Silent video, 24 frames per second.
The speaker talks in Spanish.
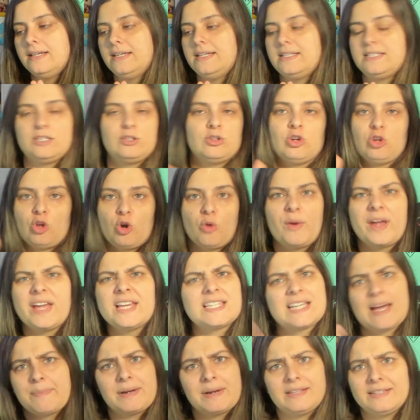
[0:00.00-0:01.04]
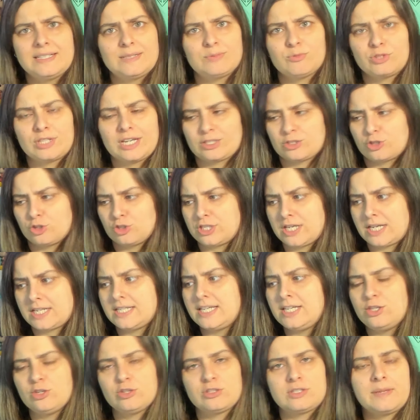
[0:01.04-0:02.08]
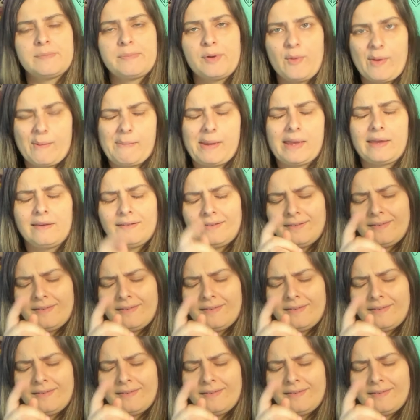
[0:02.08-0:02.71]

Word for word: Y si no lo veis, que aprendéis muchas cosas, niños, de PvP.